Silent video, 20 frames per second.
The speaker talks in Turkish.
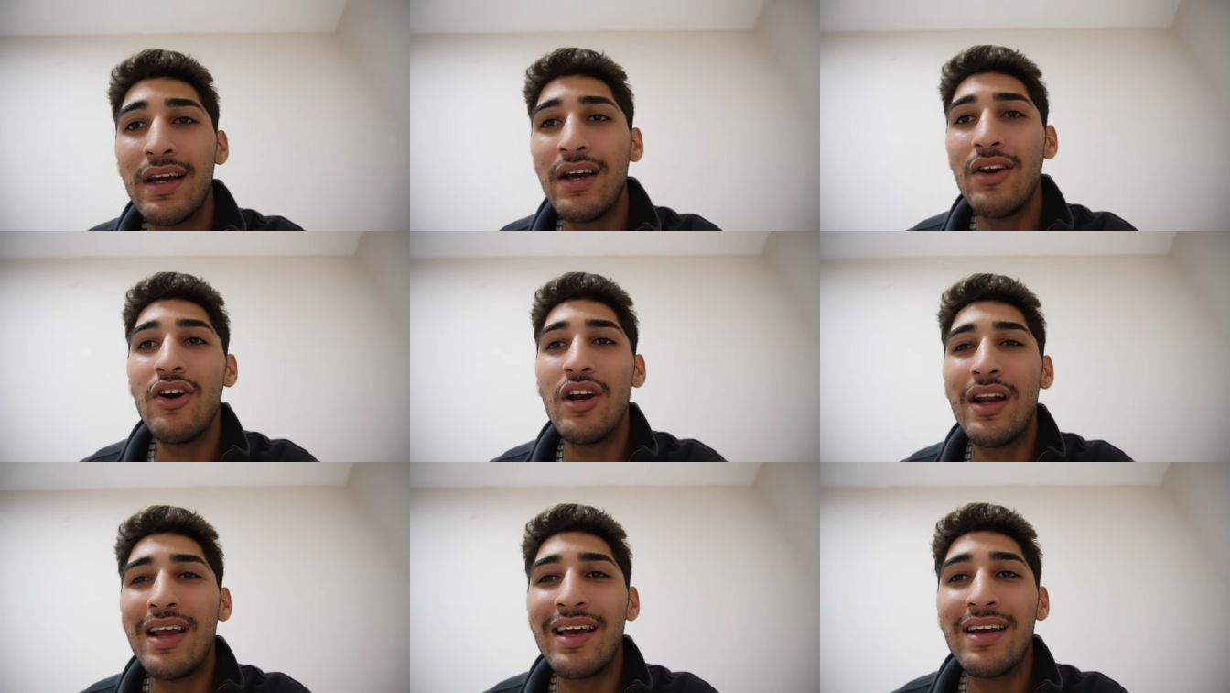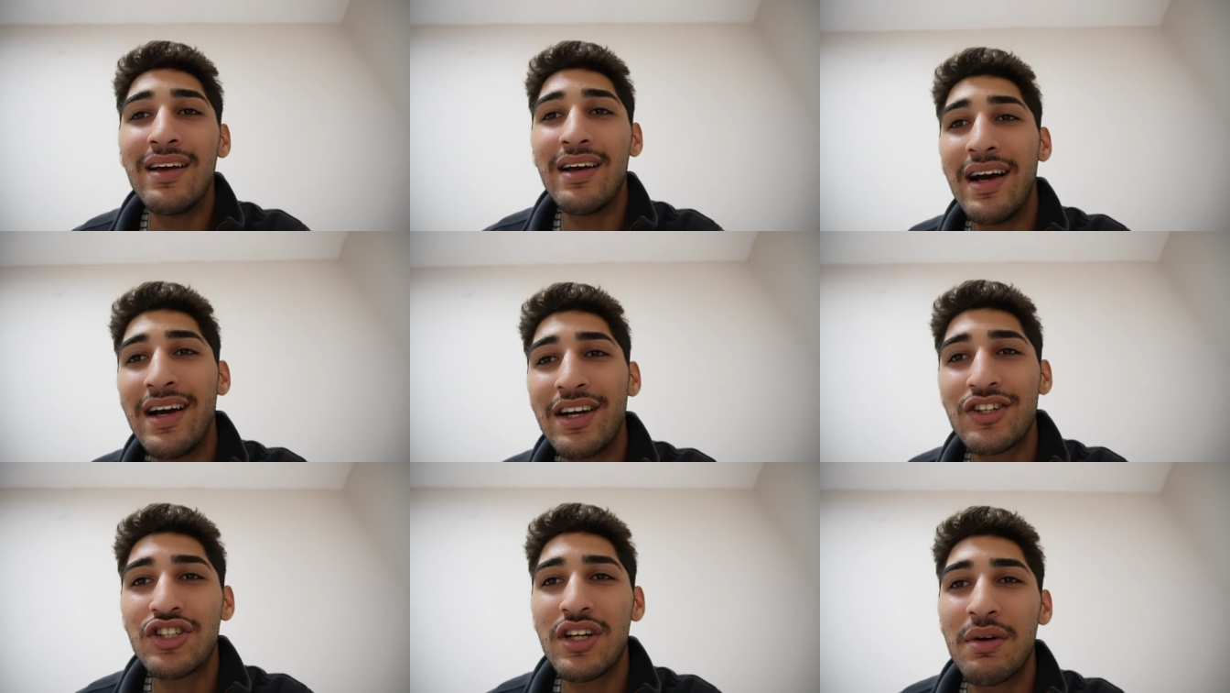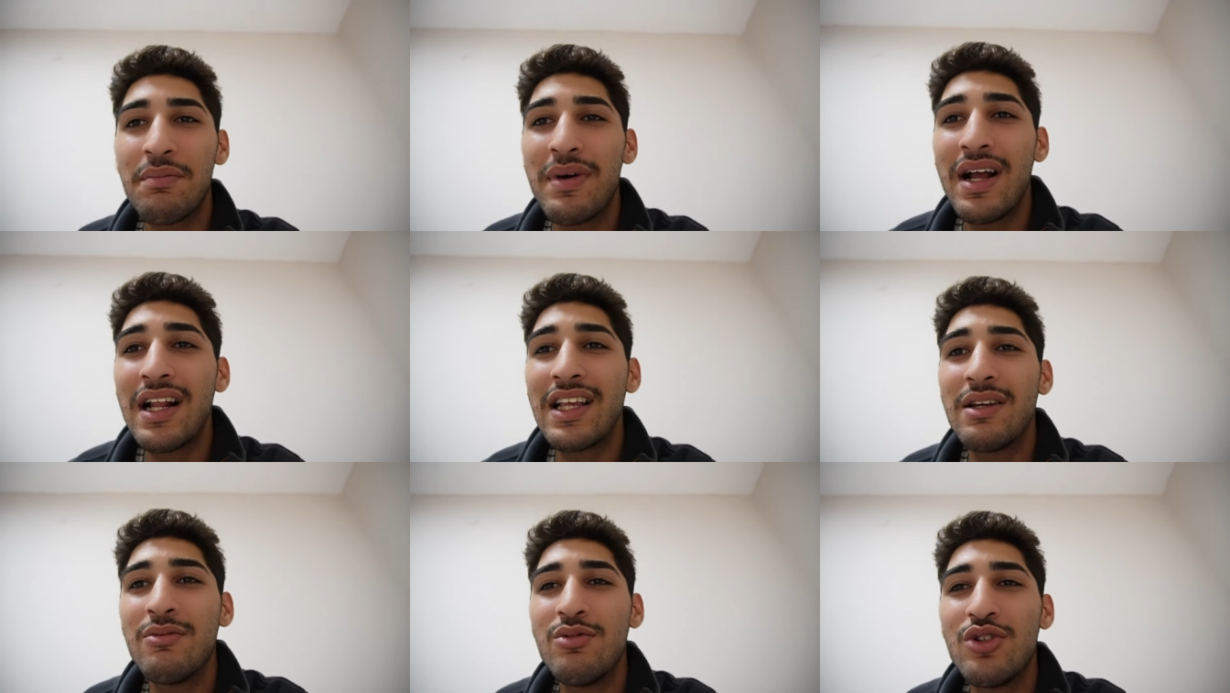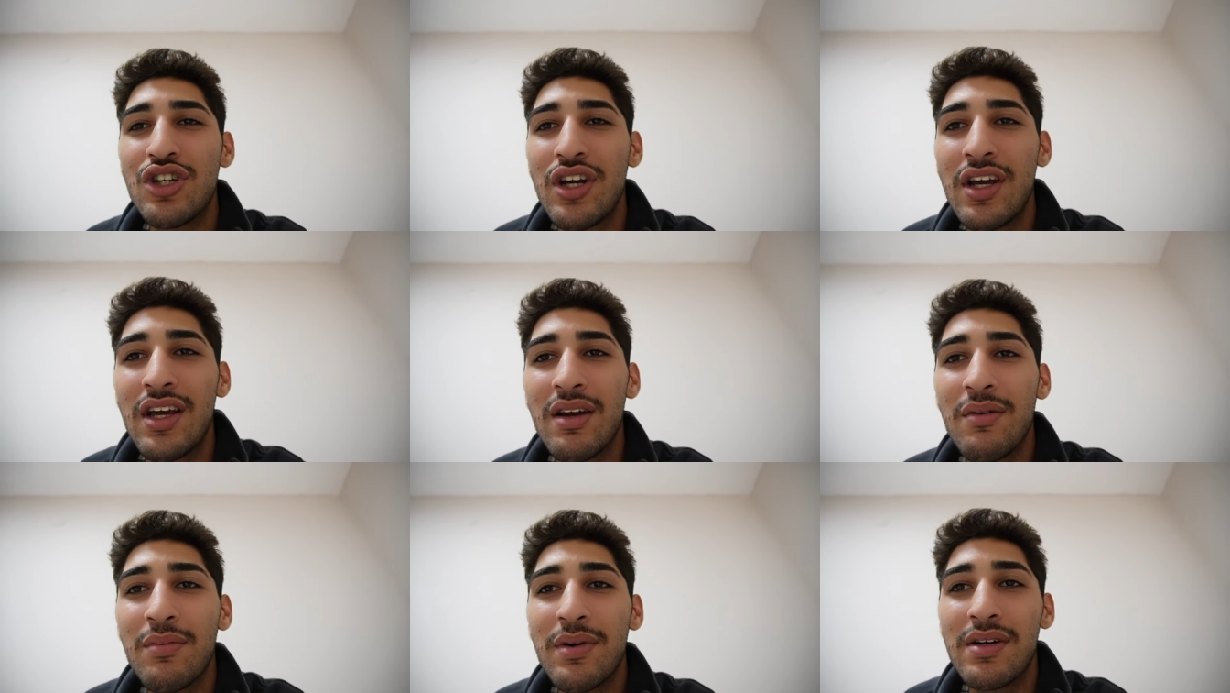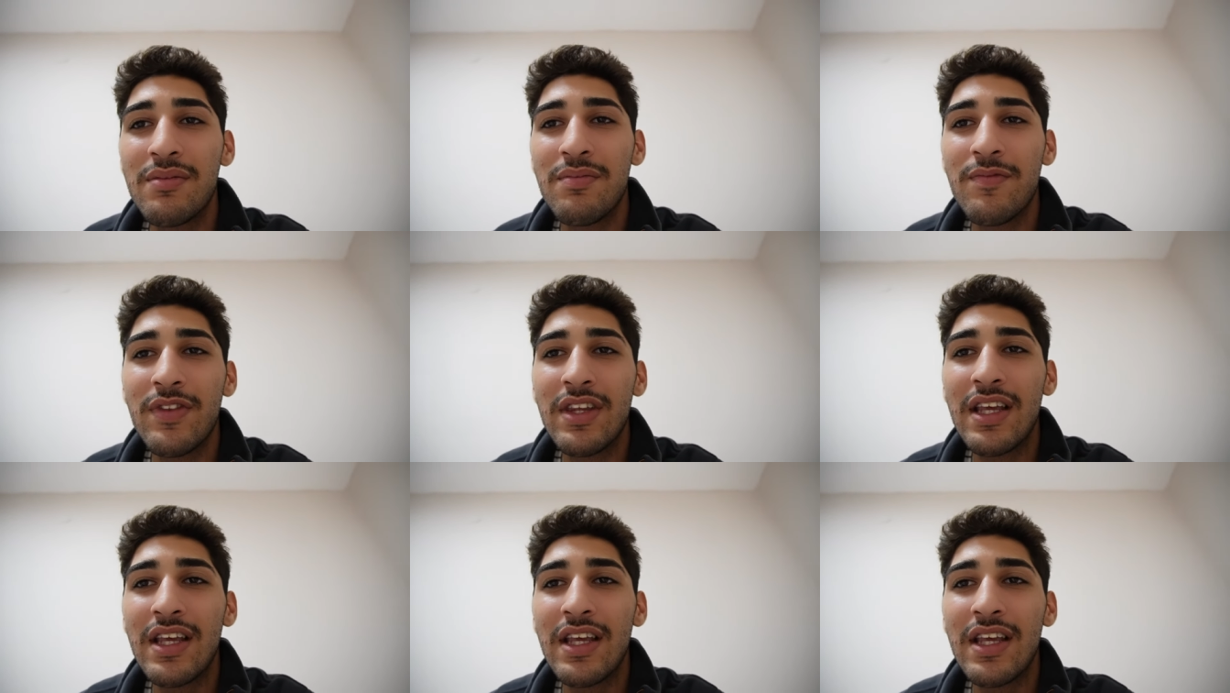Öyle akşam belki bir şey yaparım.